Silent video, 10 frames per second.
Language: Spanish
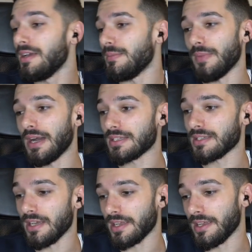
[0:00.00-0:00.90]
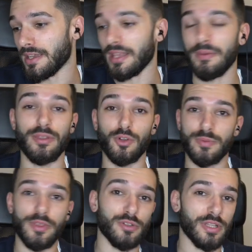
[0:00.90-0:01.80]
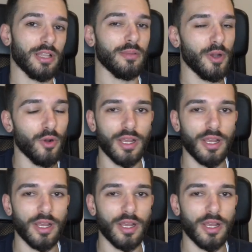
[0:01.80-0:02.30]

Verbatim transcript: más que cada vez los vídeos eran de mejor